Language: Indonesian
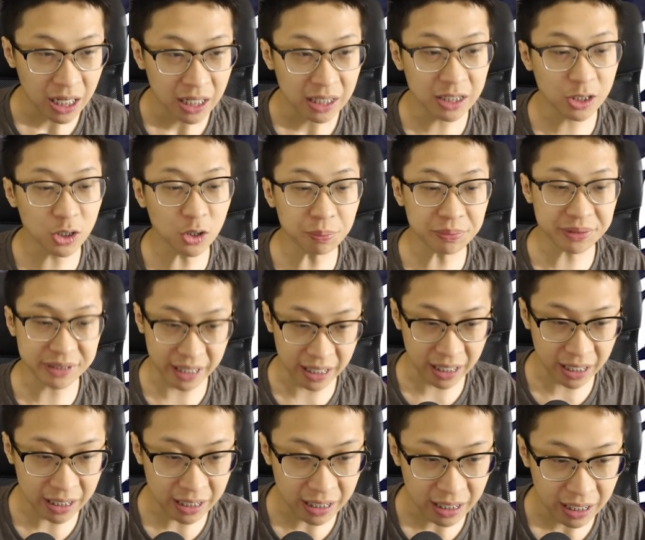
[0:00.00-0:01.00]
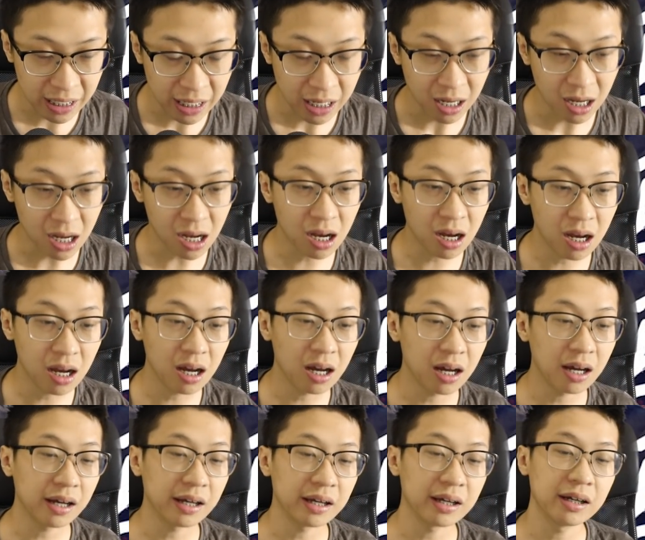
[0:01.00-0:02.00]
Di grup C,
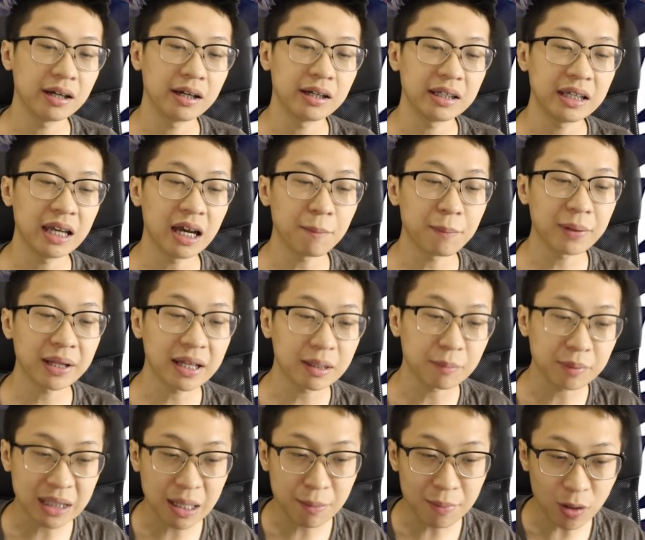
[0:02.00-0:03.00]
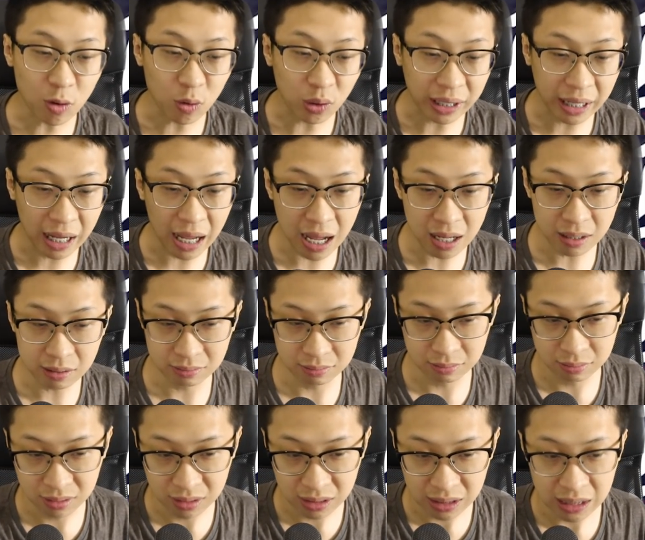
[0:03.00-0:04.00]
uh, yang peringkat pertama Korea,
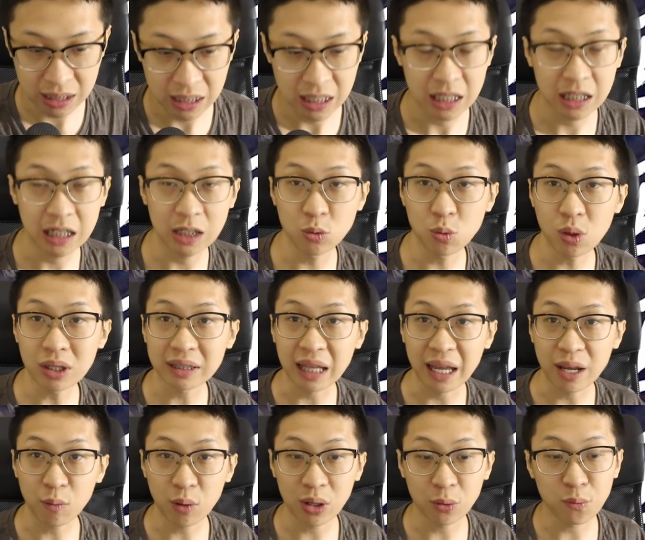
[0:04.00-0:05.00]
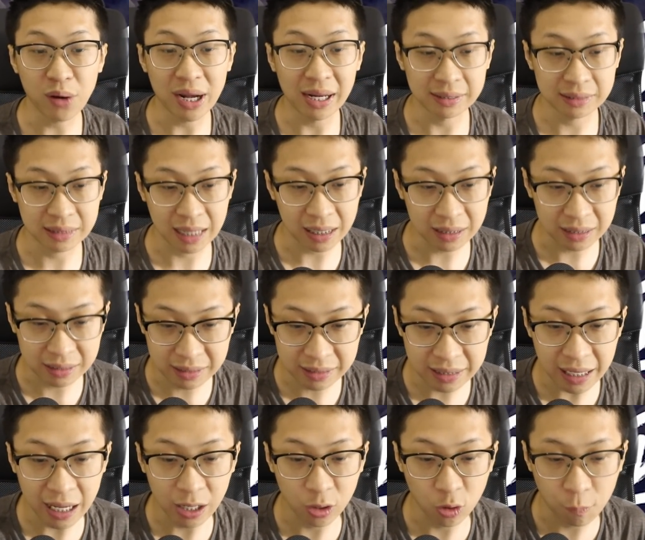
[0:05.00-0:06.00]
kedua Taiwan Wildcard,
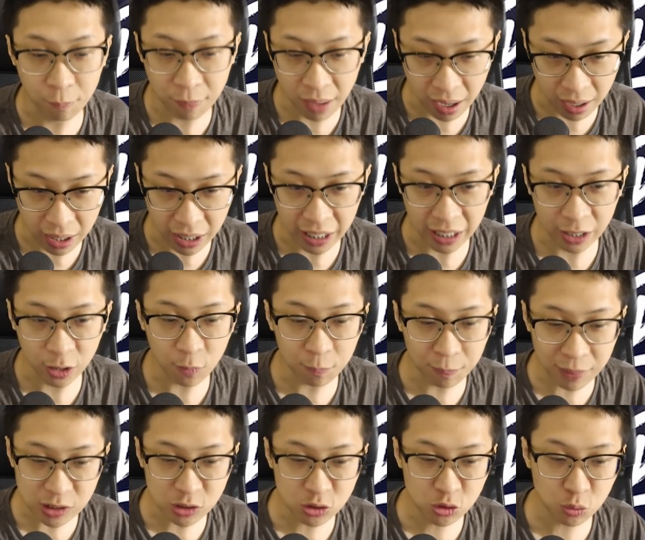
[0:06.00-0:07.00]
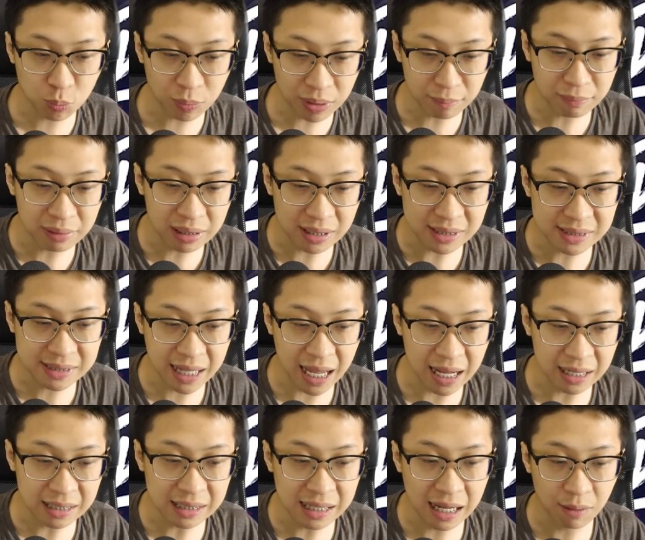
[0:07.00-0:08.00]
ketiga Eropa. Eropa cuma menang
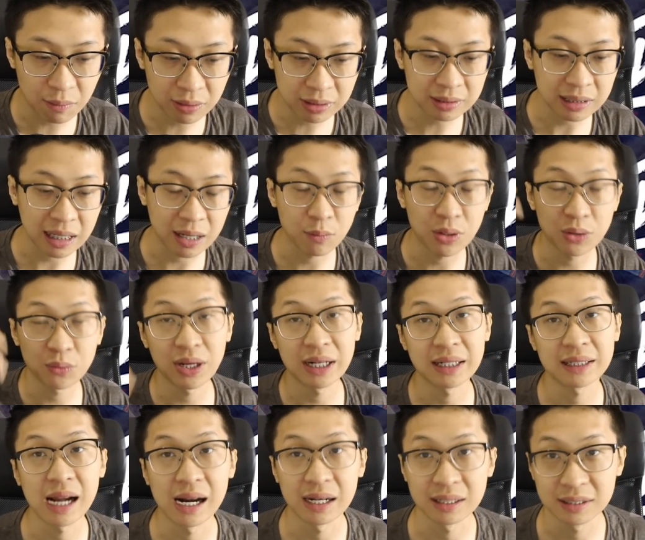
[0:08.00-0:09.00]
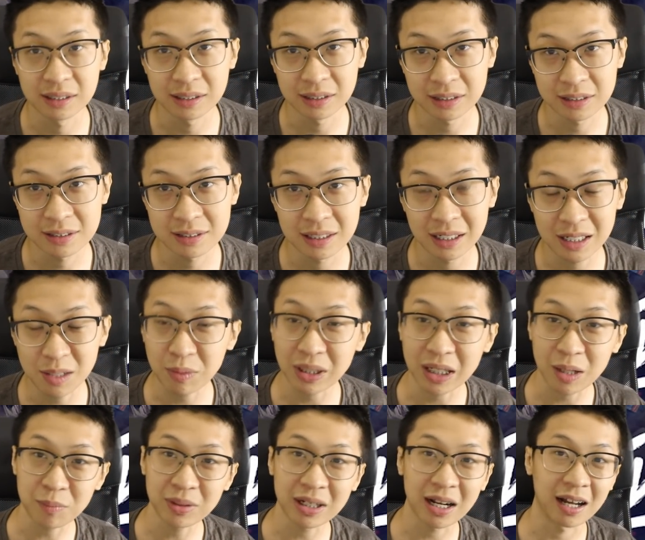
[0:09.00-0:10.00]
sekali lawan Taiwan Wildcard. Setidaknya
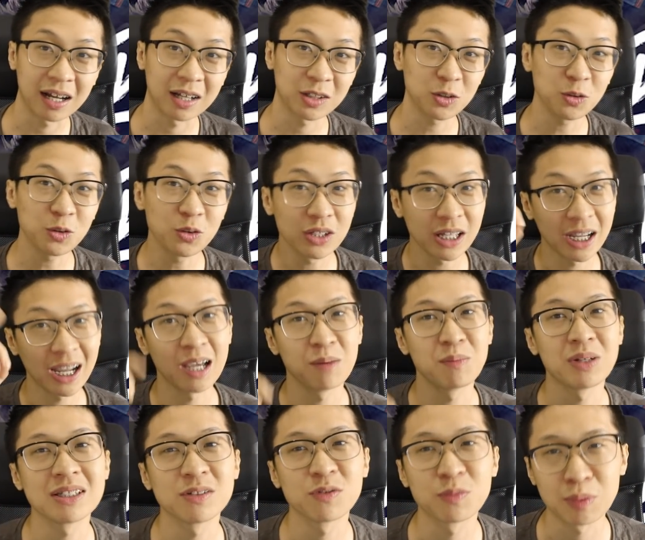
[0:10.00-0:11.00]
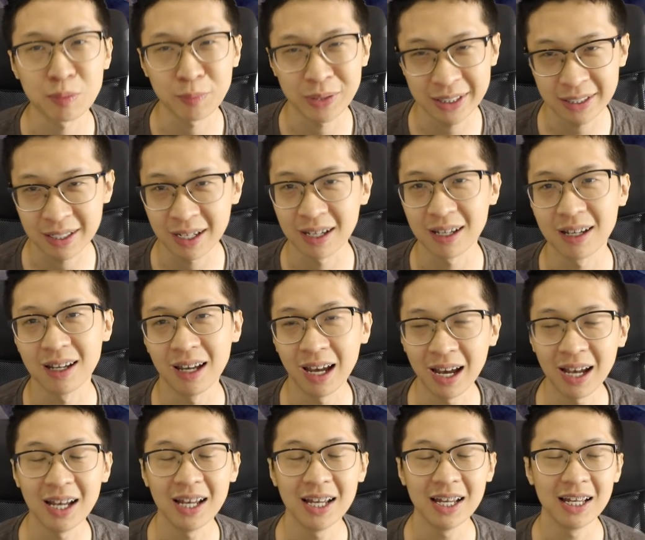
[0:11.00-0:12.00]
mereka menang. Itu yang hebat supermannya,
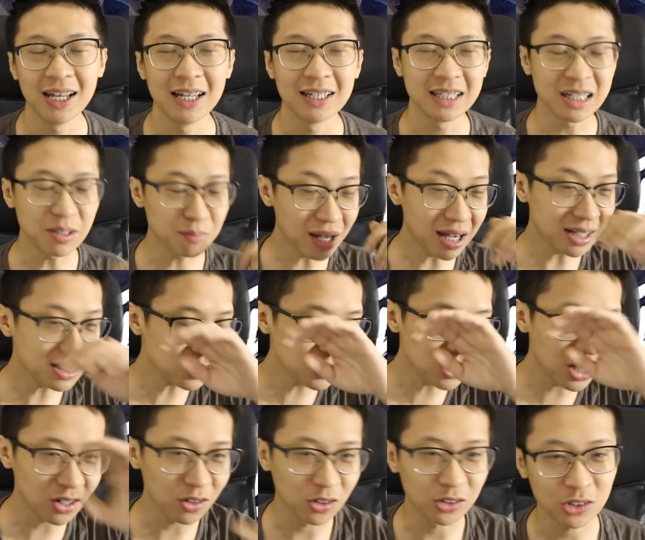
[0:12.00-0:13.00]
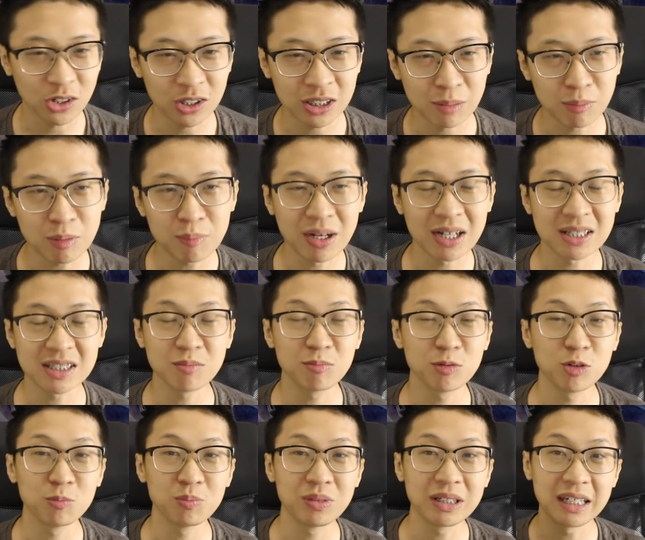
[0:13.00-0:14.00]
ya. Jadi Bang Aji juga nonton, tapi Bang Aji
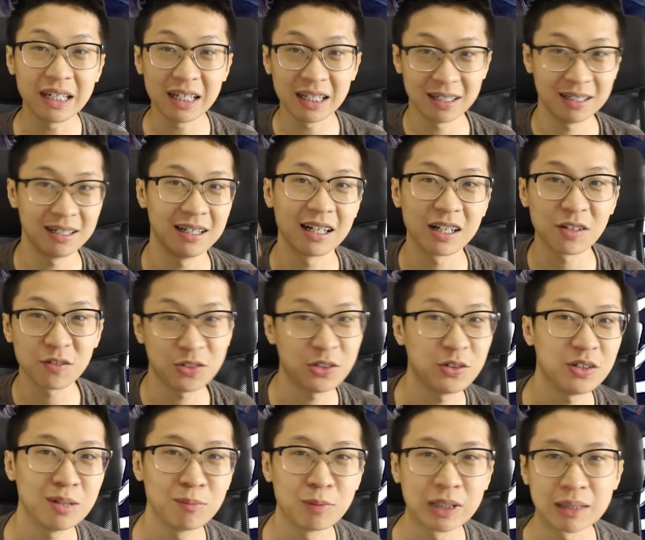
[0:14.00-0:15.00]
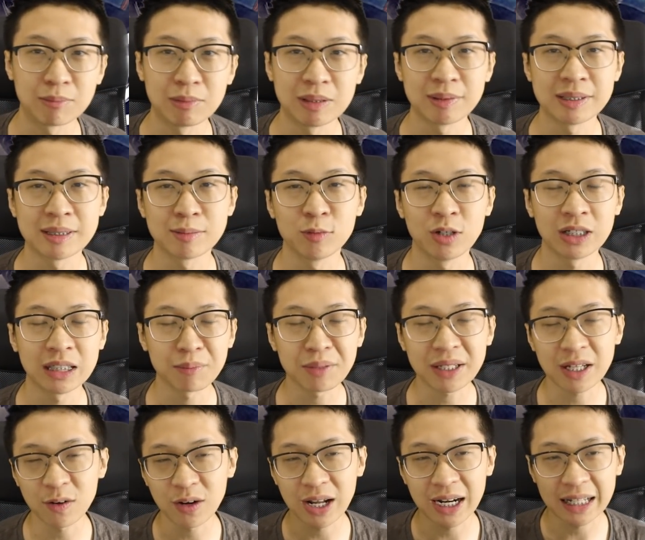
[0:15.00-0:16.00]
belum bikin reviewnya buat teman-teman semua.
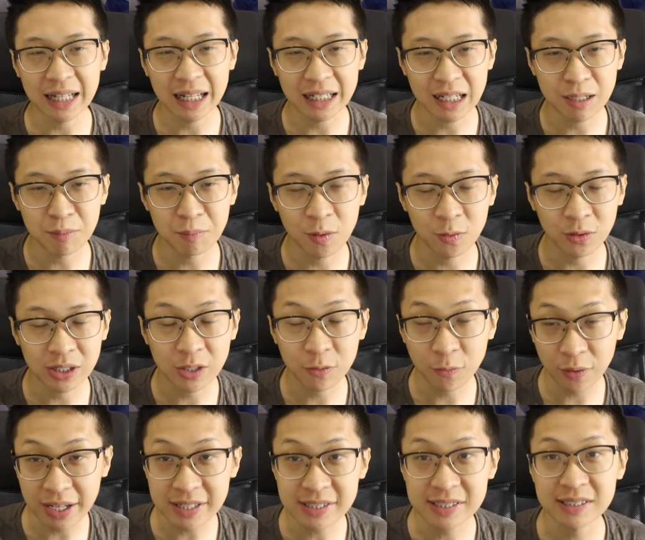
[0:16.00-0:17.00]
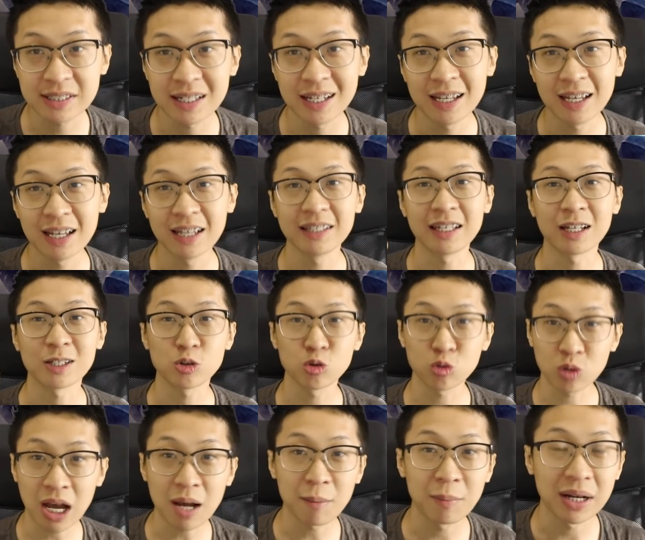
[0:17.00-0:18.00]
Tapi kalau kalian ada yang mau request, yang
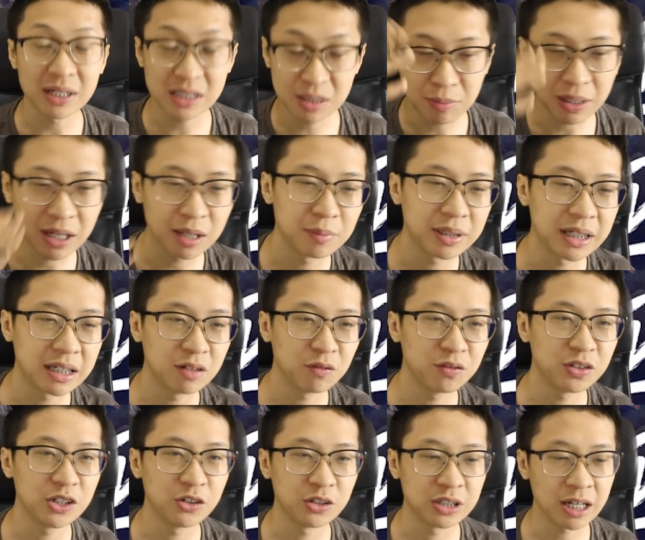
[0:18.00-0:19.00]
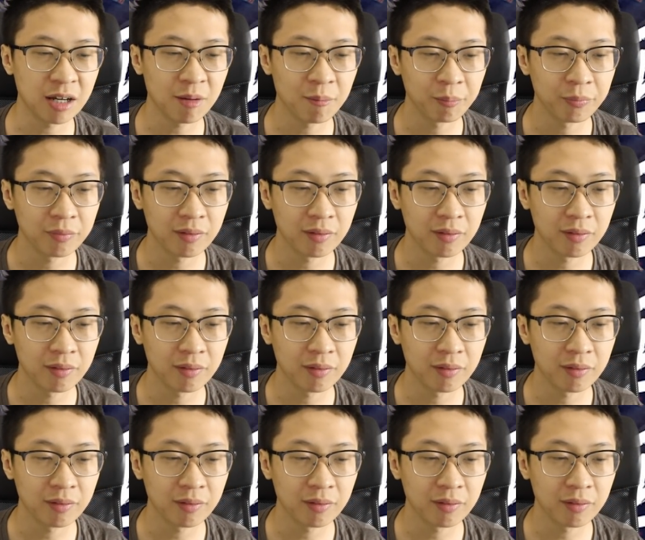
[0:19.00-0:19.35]
suka Bang Aji bakal bikinin videonya.